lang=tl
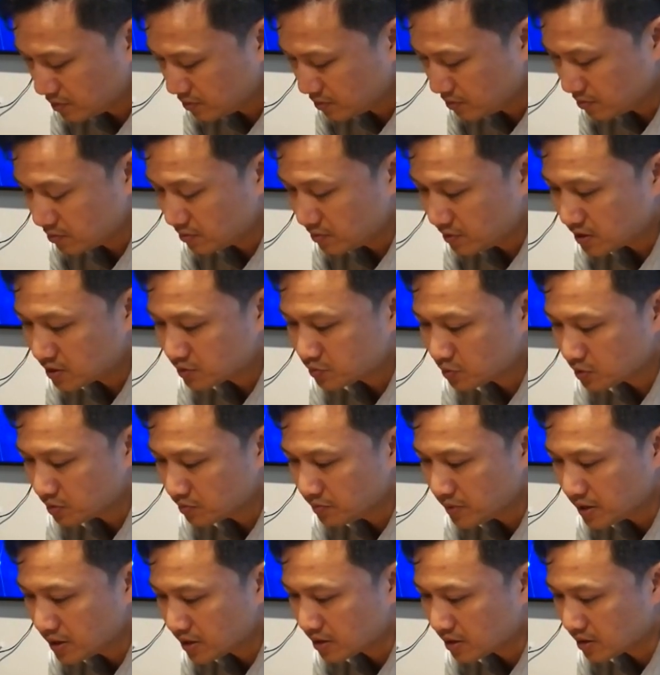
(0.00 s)
This would
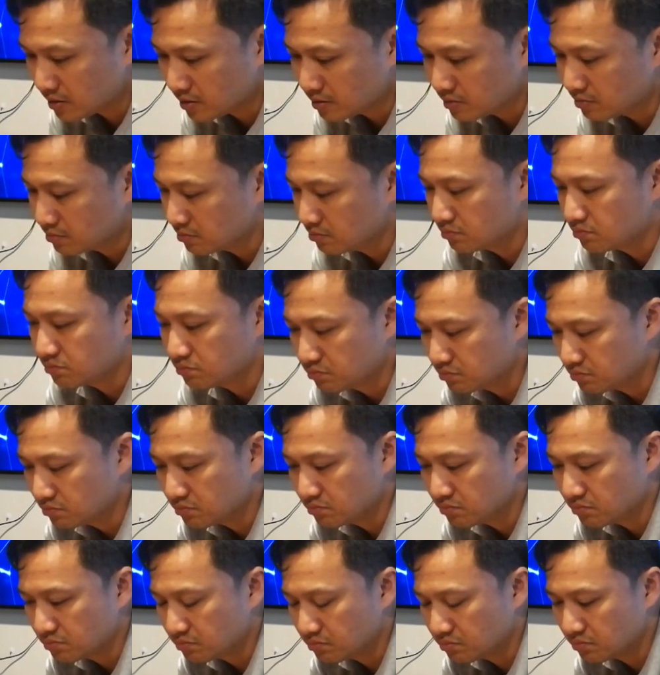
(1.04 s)
make
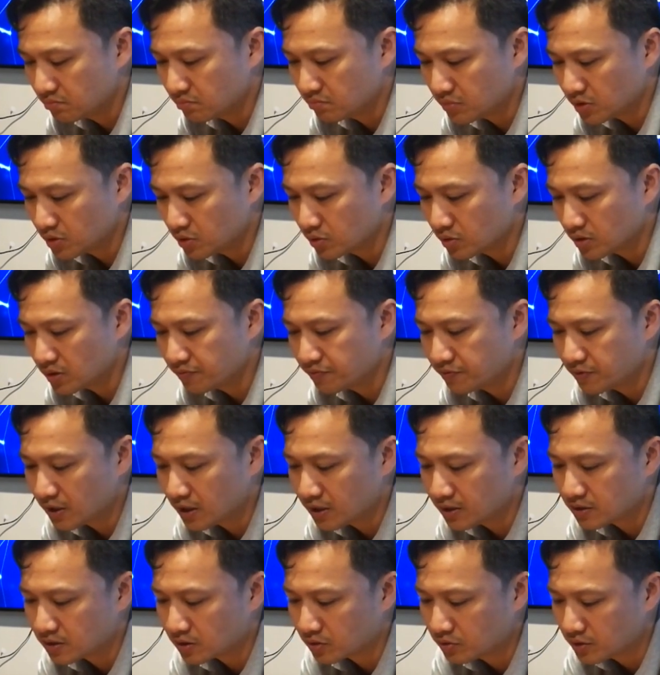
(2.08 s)
you know, if you
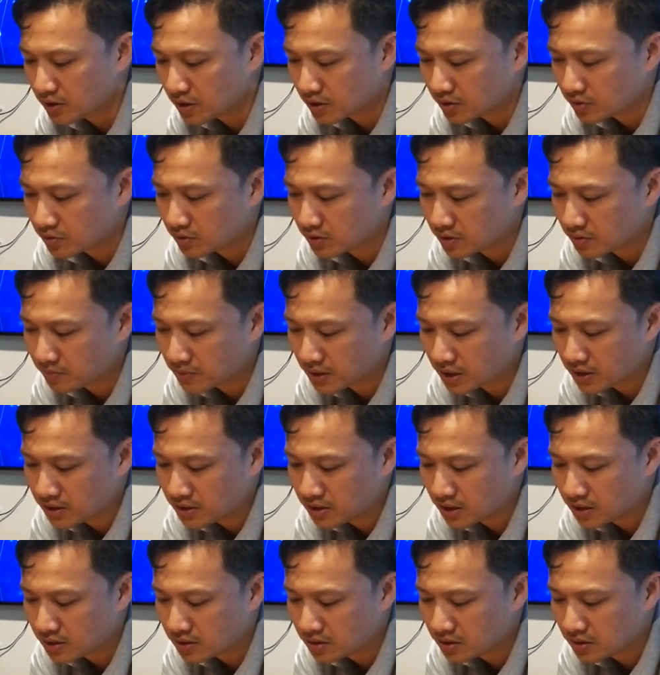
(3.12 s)
had a connector na
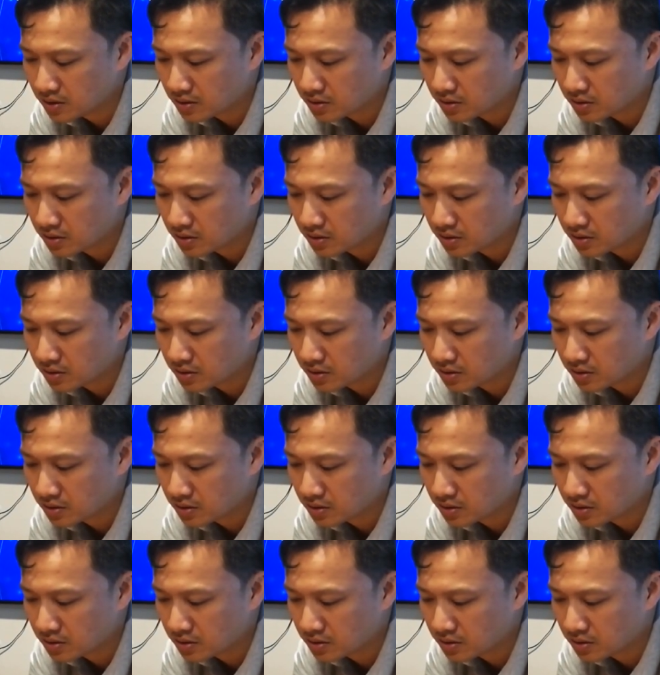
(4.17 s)
maganyan,